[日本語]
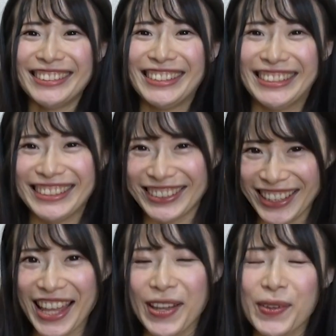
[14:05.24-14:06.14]
嬉しいの
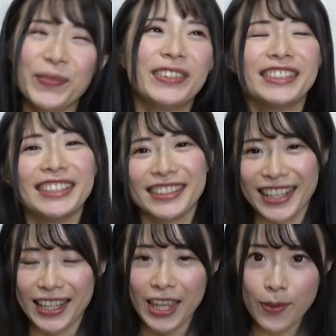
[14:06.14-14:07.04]
で、
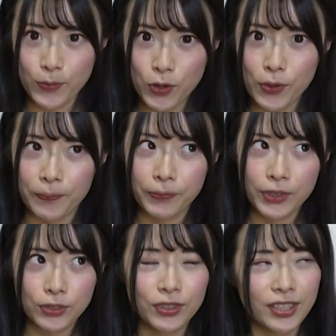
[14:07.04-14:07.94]
なんかゲームを、
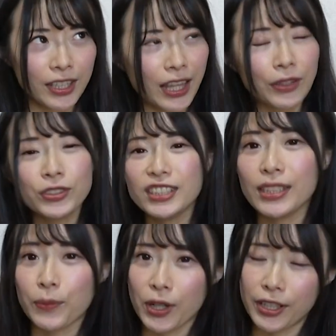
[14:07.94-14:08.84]
そうですね、楽ん
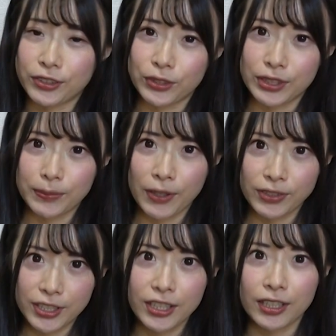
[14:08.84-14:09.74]
でもらえると一番
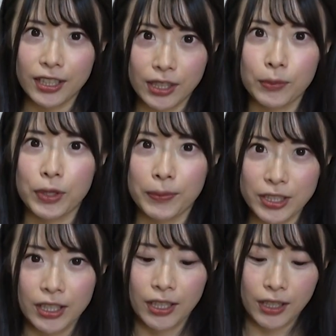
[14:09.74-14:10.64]
嬉しいかなって思いま
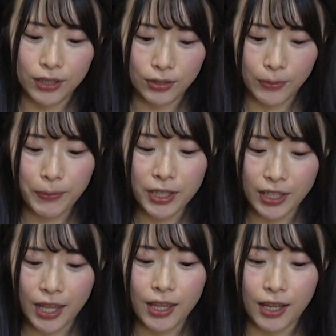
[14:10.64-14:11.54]
す。あの、やっぱり
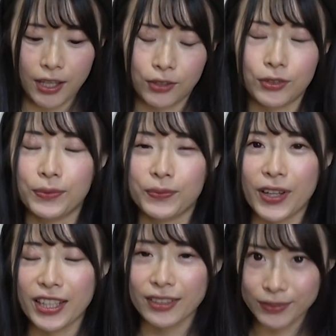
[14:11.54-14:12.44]
ね、あの、
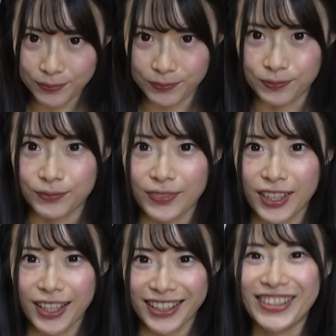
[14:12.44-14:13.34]
まぬ、うん、
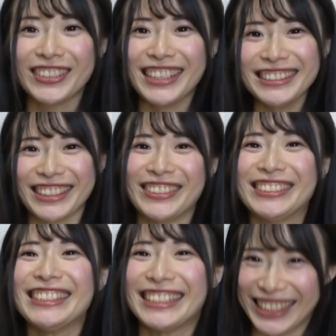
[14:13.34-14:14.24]
あの、巾着欲
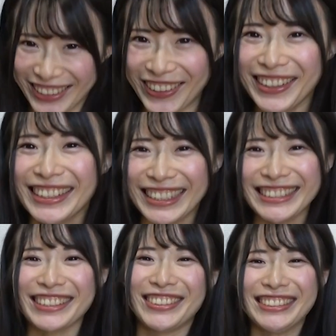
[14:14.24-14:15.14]
しいんですけど、
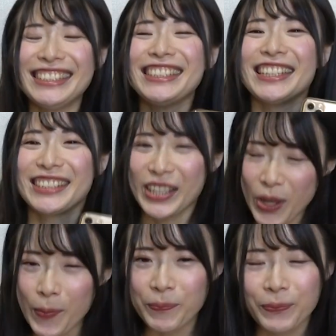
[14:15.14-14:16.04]
巾着欲いんですけど、
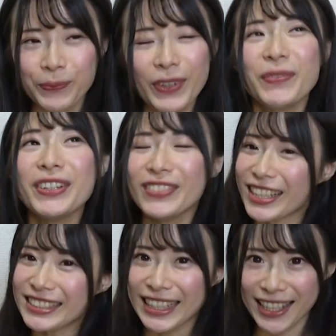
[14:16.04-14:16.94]
やっぱり
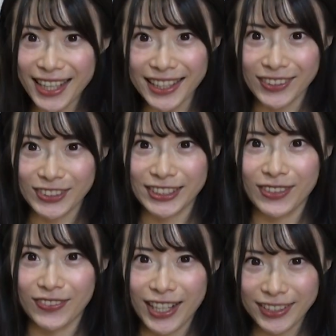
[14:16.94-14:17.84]
皆さんが楽しん
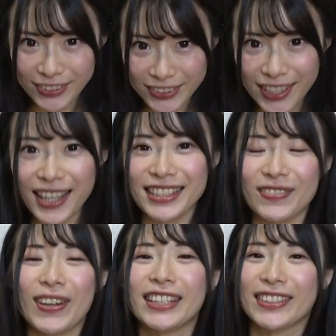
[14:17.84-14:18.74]
でもらえることが
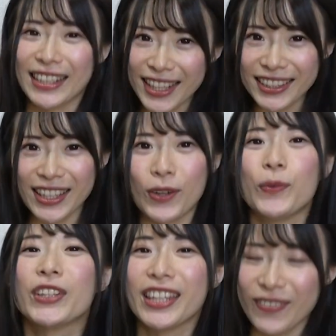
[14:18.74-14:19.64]
一番いいのかなって
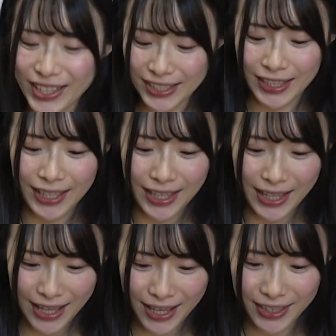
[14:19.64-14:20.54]
思ってます。
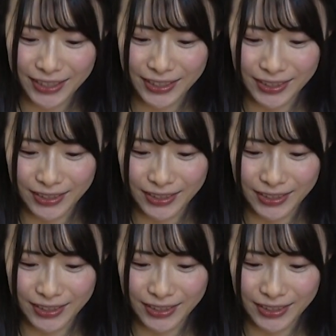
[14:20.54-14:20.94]
はい。